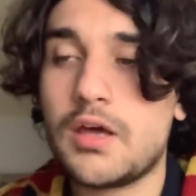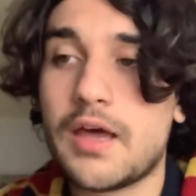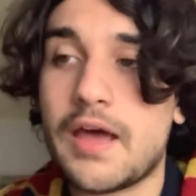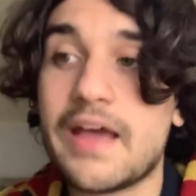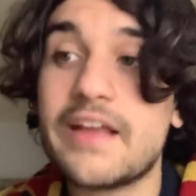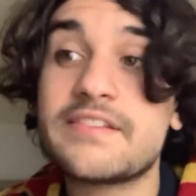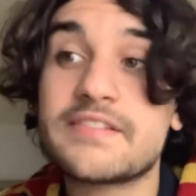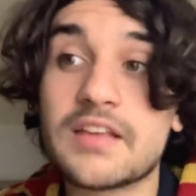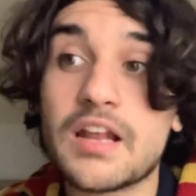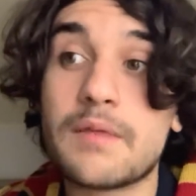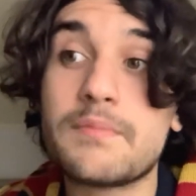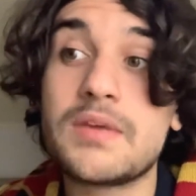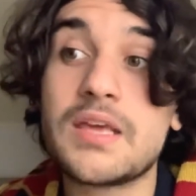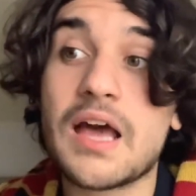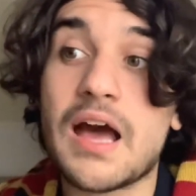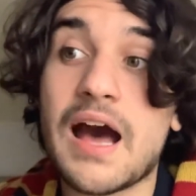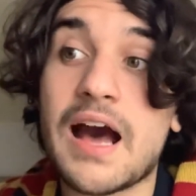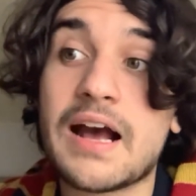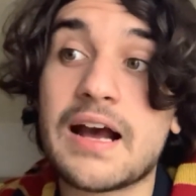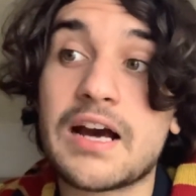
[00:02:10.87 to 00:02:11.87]
e in Serie
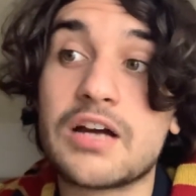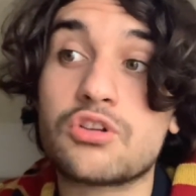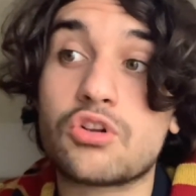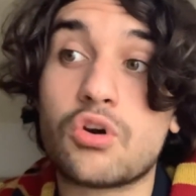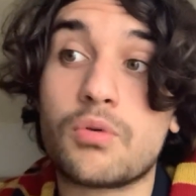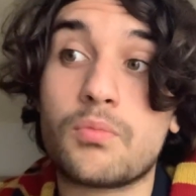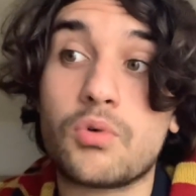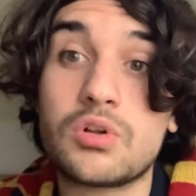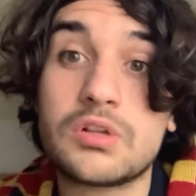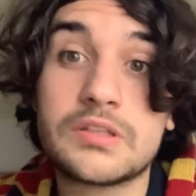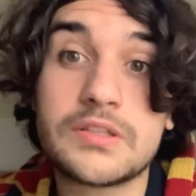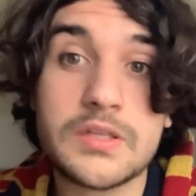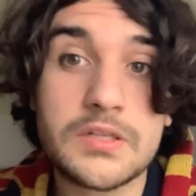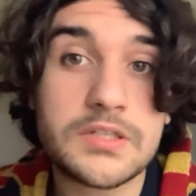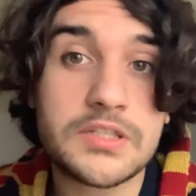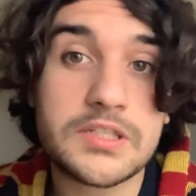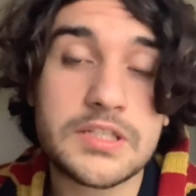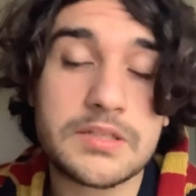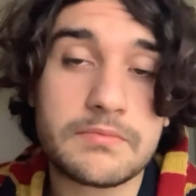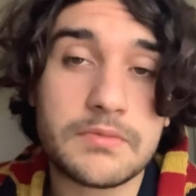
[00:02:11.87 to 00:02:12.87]
B accadono
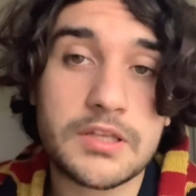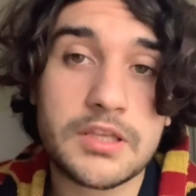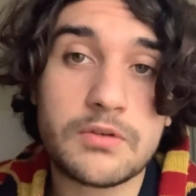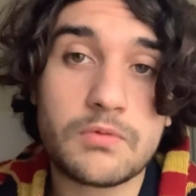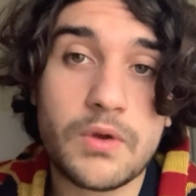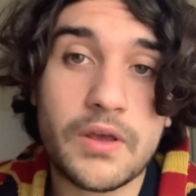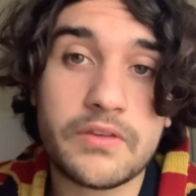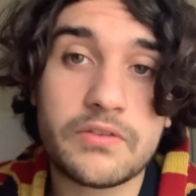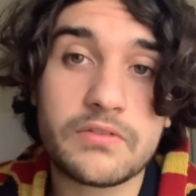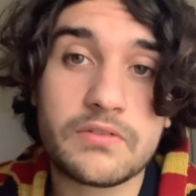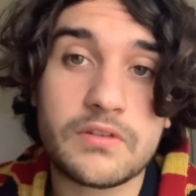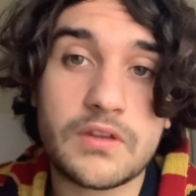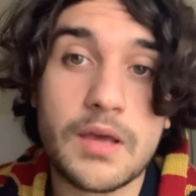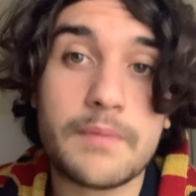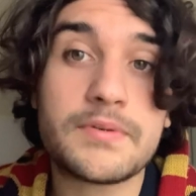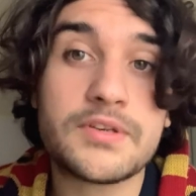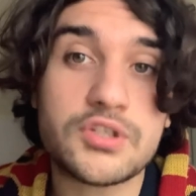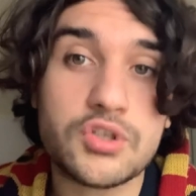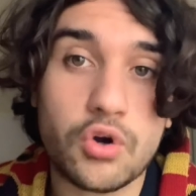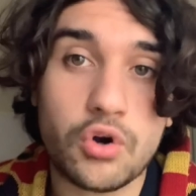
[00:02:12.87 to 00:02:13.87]
moltissimi di questi
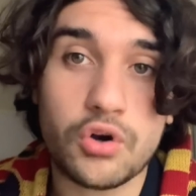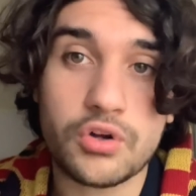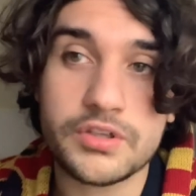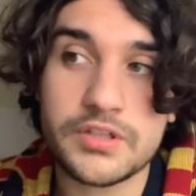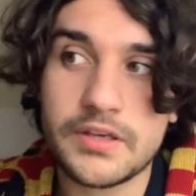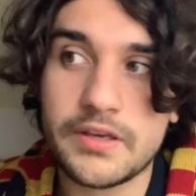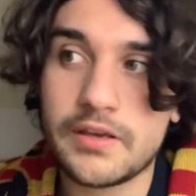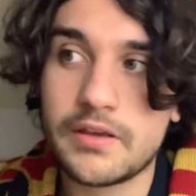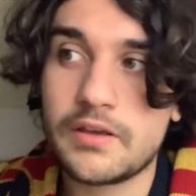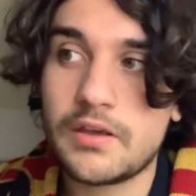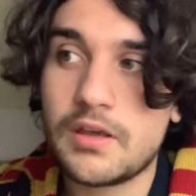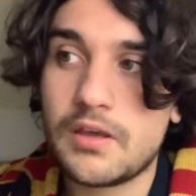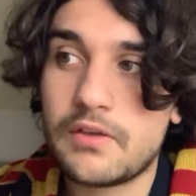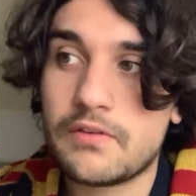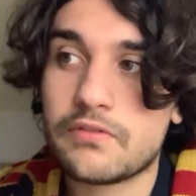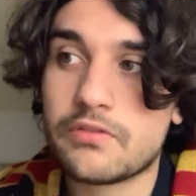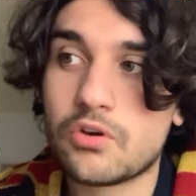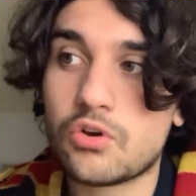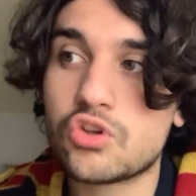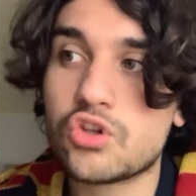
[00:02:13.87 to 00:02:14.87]
episodi,
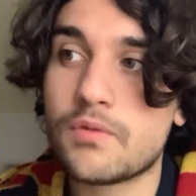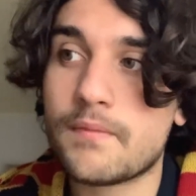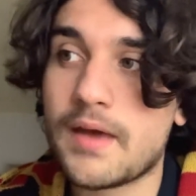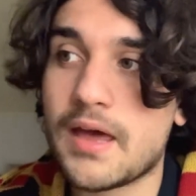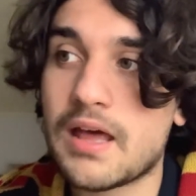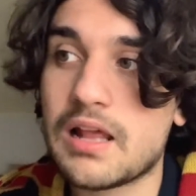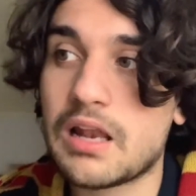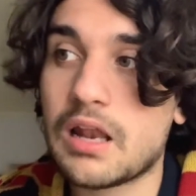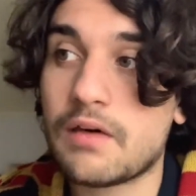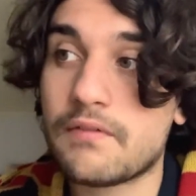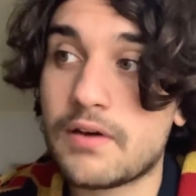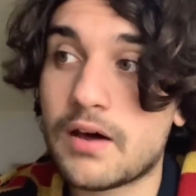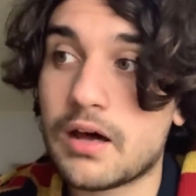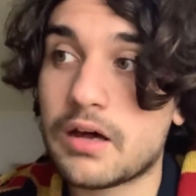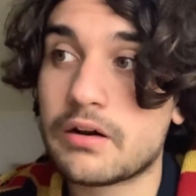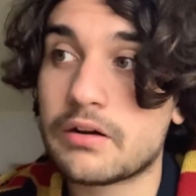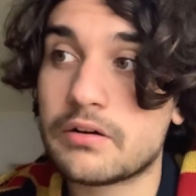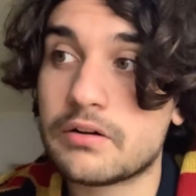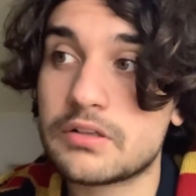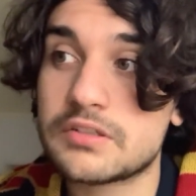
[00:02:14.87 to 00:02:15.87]
secondo me la
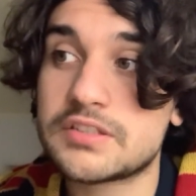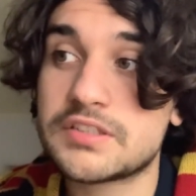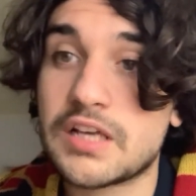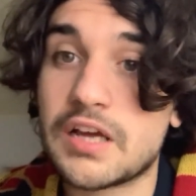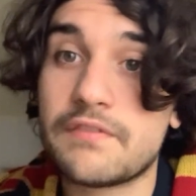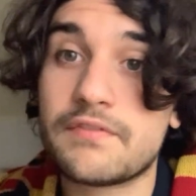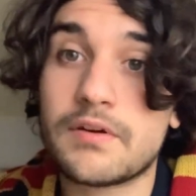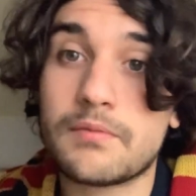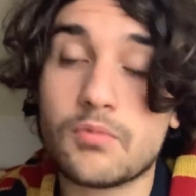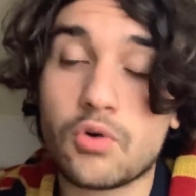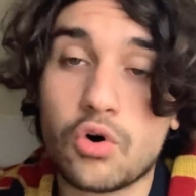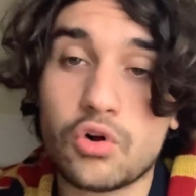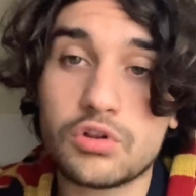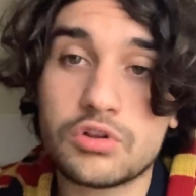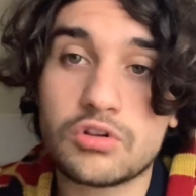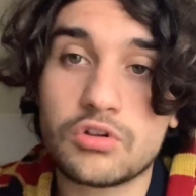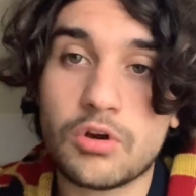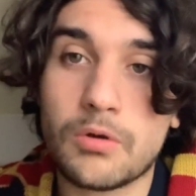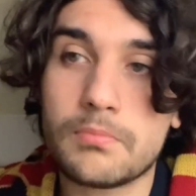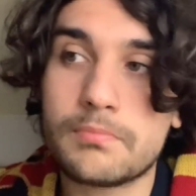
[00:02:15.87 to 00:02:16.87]
VAR serve
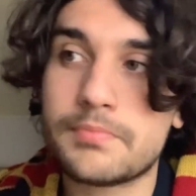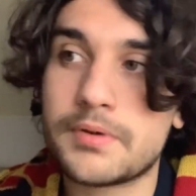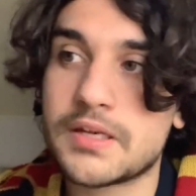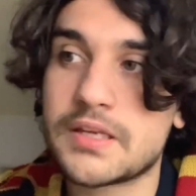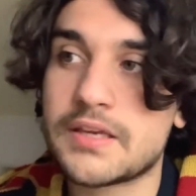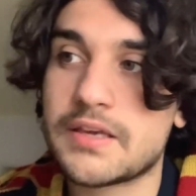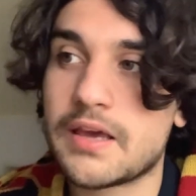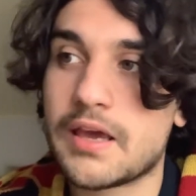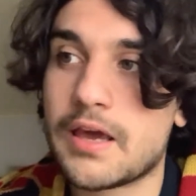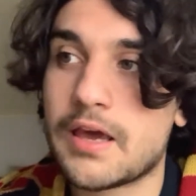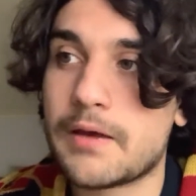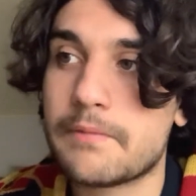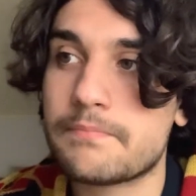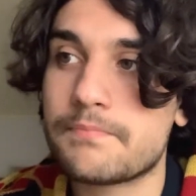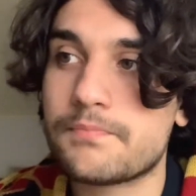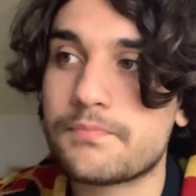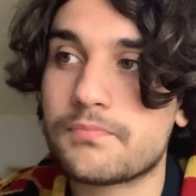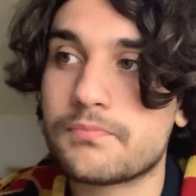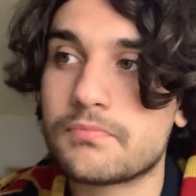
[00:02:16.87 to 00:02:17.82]
molto, perché